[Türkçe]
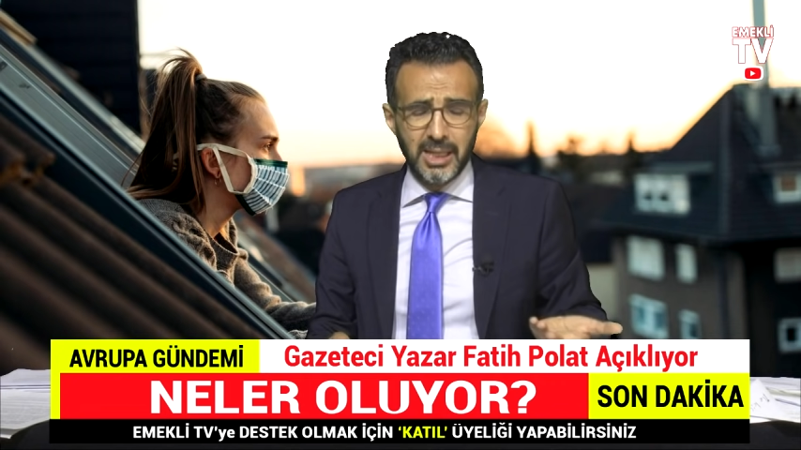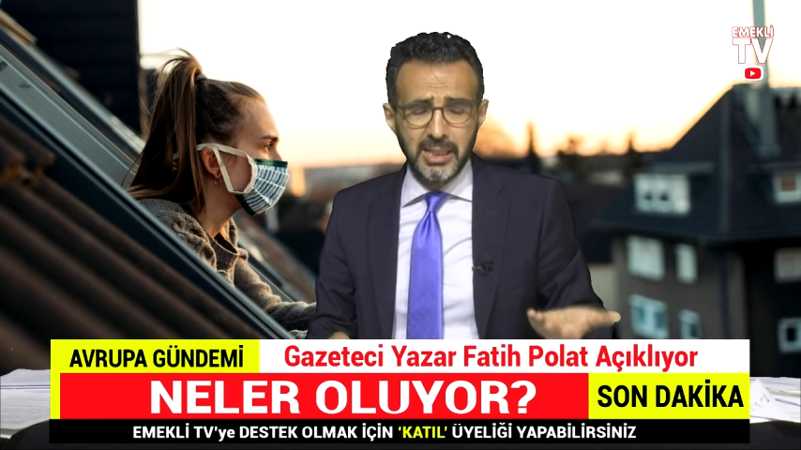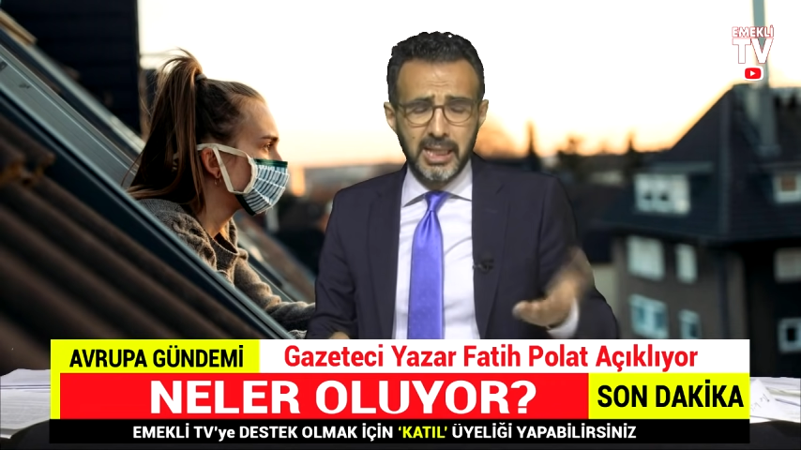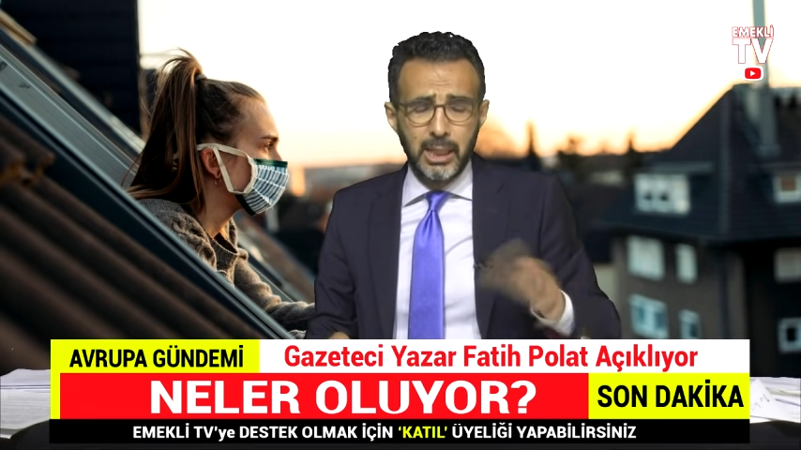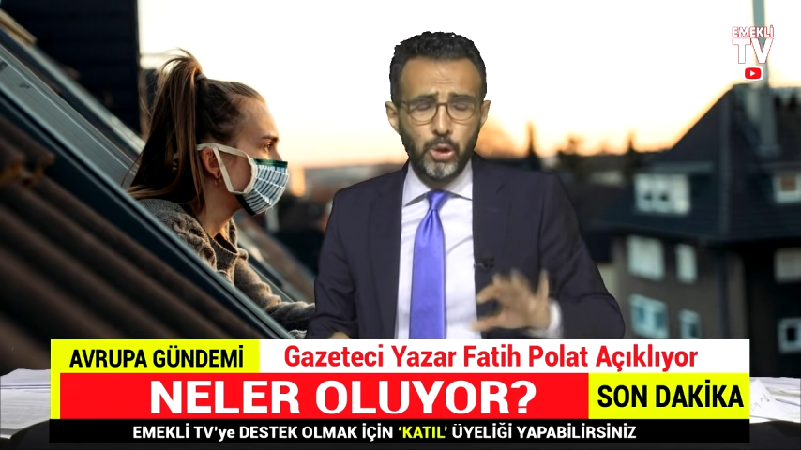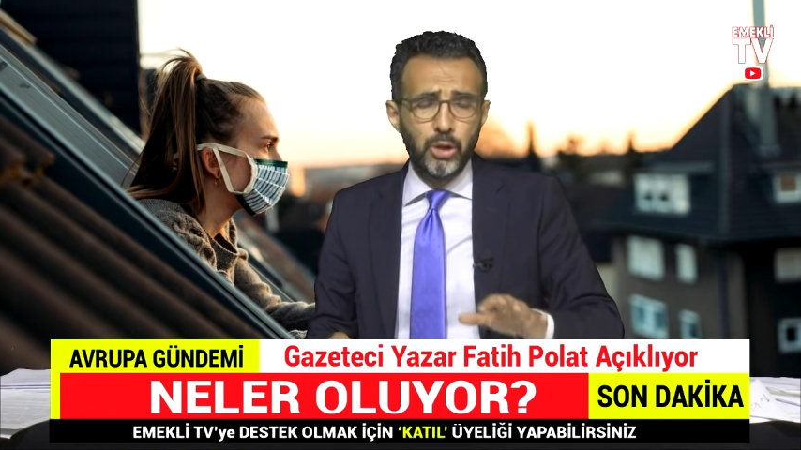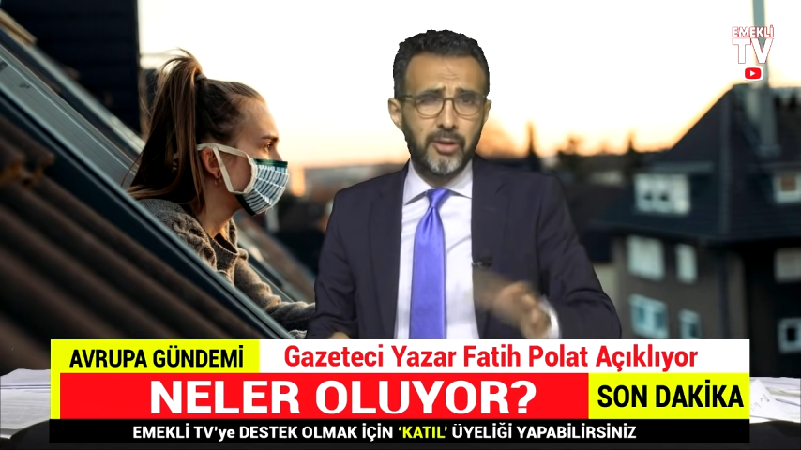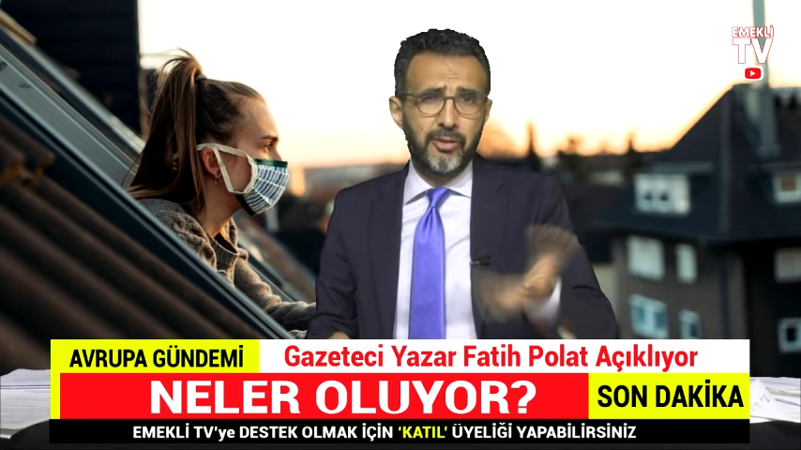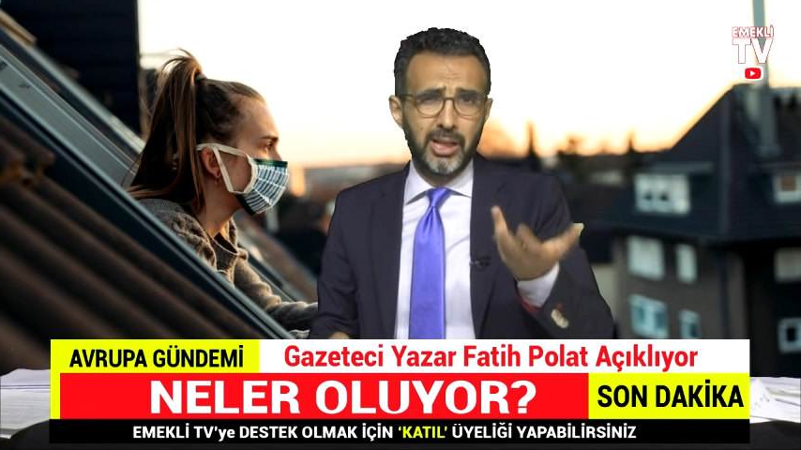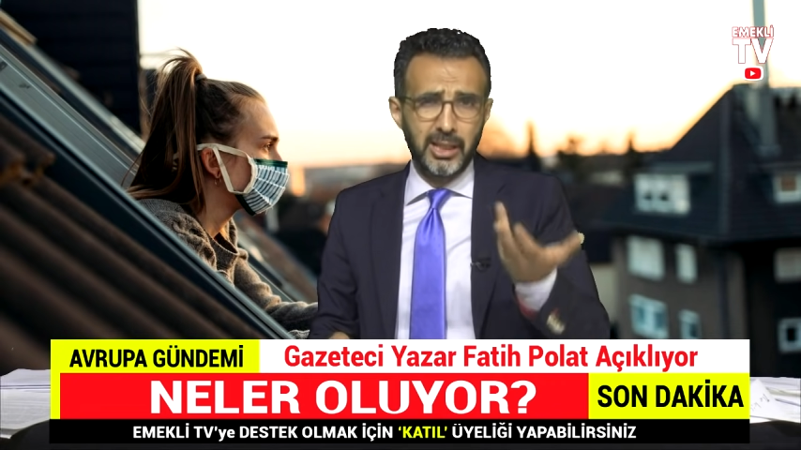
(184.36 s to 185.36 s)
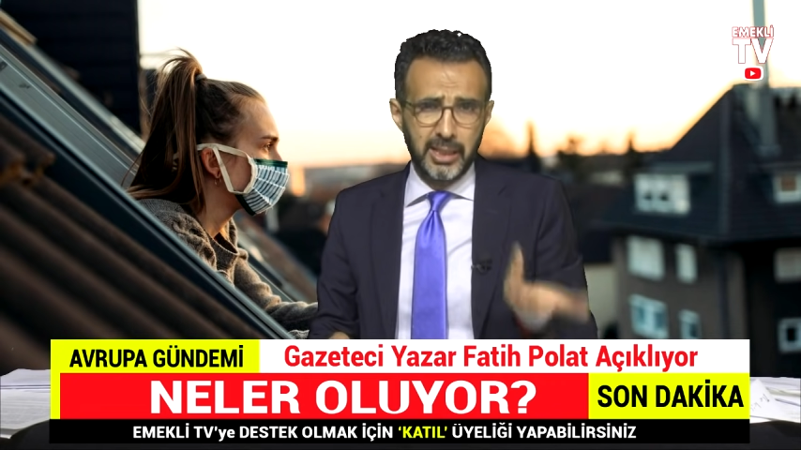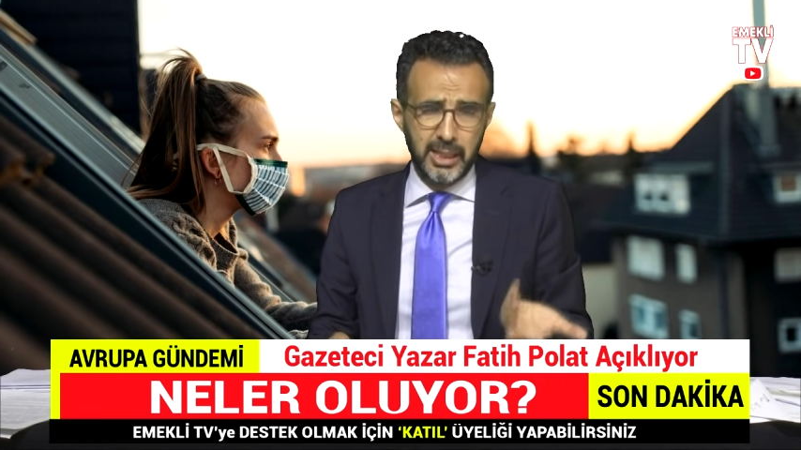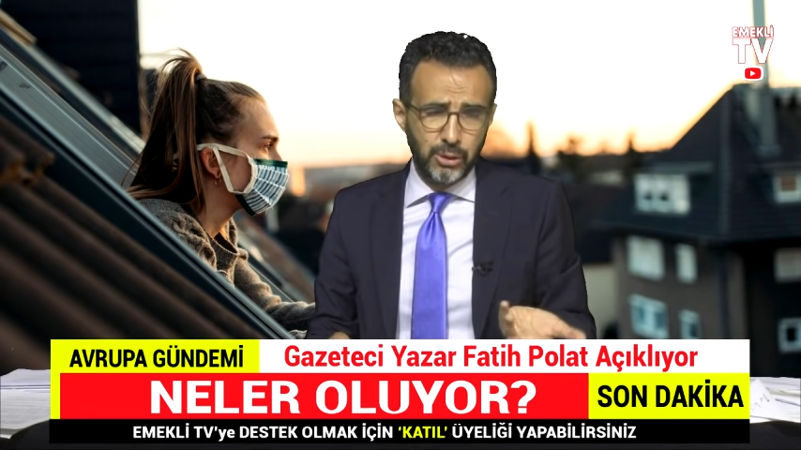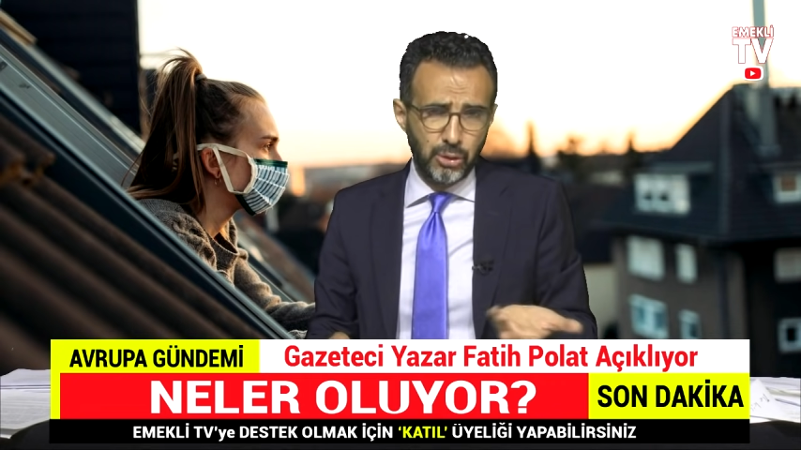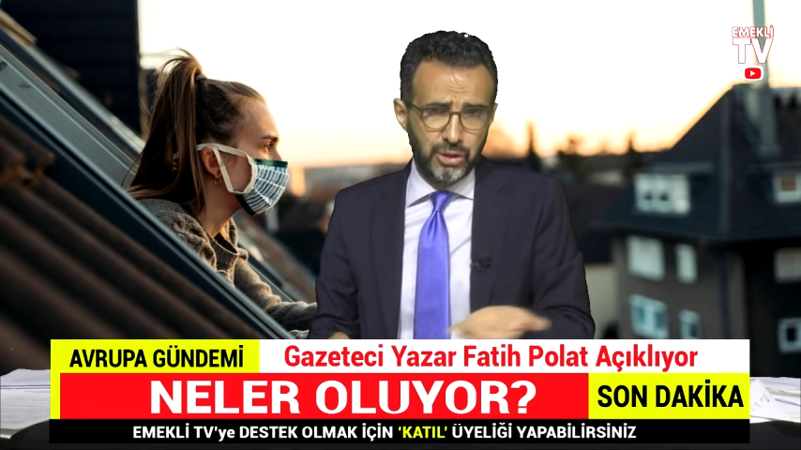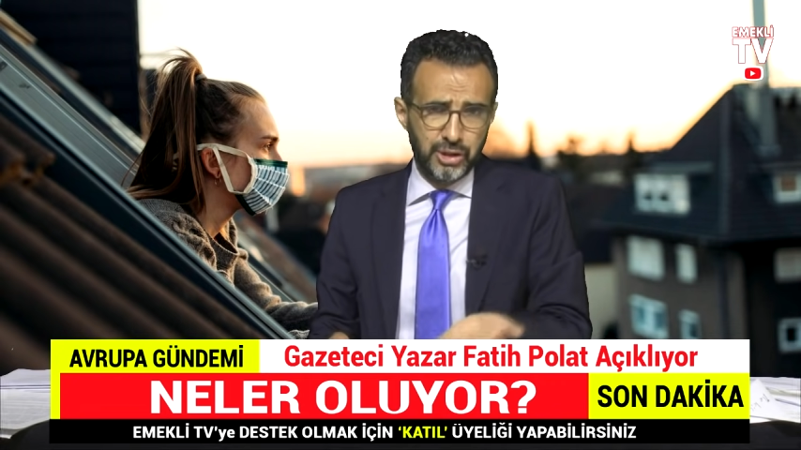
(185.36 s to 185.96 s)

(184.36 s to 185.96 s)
Hani geliyor ya falan gerek yok.